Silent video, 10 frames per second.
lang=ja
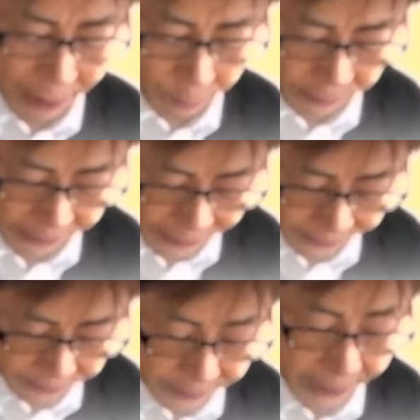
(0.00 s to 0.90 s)
には
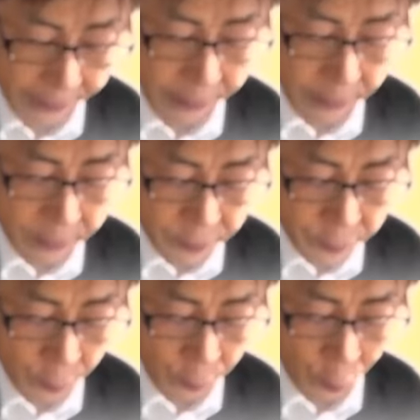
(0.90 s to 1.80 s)
腹
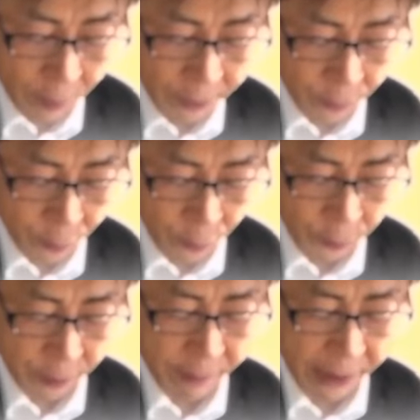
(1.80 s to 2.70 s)
を切るより
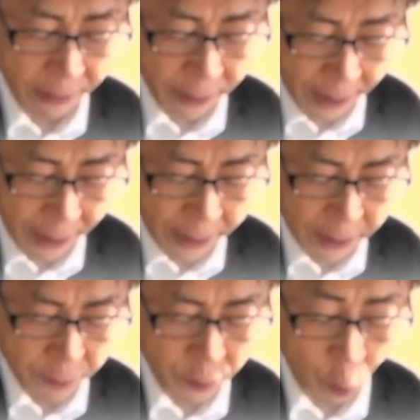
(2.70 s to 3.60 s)
他はござらぬ。